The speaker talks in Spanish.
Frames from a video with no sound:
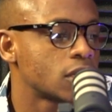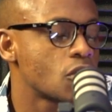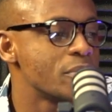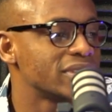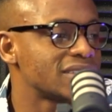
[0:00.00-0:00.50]

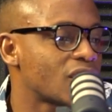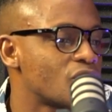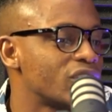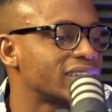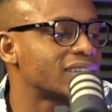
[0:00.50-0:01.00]
comienzas a
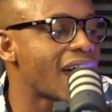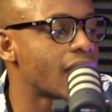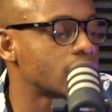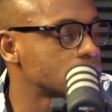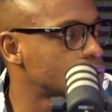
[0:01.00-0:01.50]

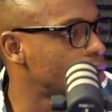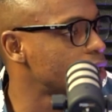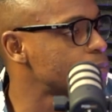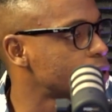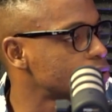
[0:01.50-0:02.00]
conectar con
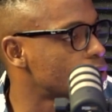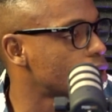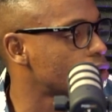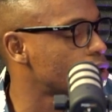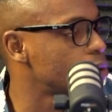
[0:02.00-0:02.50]
las
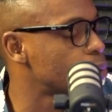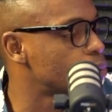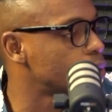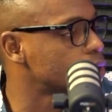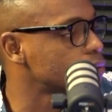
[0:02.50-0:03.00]
personas, con el
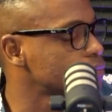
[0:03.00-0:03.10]
público.